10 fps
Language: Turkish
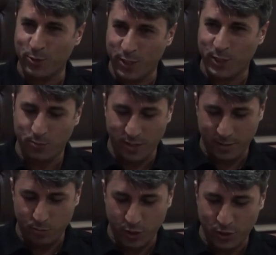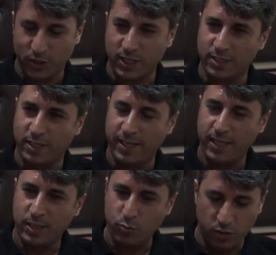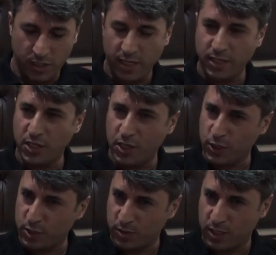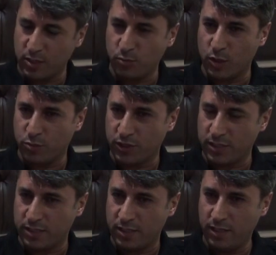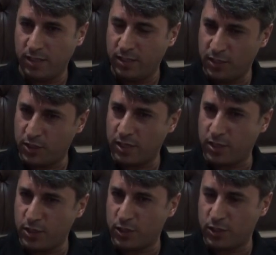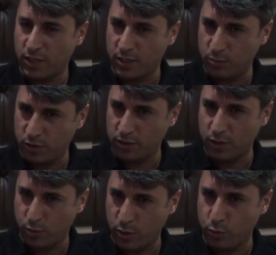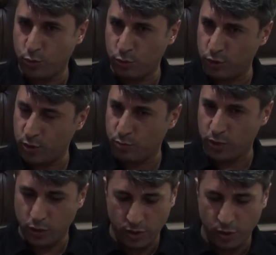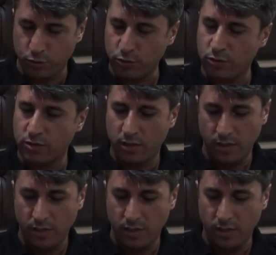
üretime başlayacağız. Bunu da kendi ihracatımız kendimiz yapacağız. Evet. İthalat ihracat kendimiz yapabiliyoruz, yapmaya da çalışıyoruz.